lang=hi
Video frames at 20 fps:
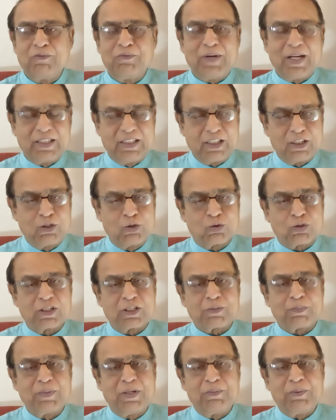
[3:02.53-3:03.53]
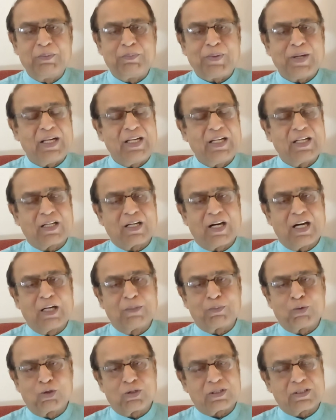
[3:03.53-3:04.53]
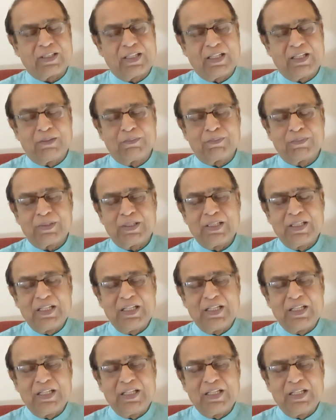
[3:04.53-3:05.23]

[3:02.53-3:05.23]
वैदिक ज्योतिष में भी पहले काल पुरुष से हम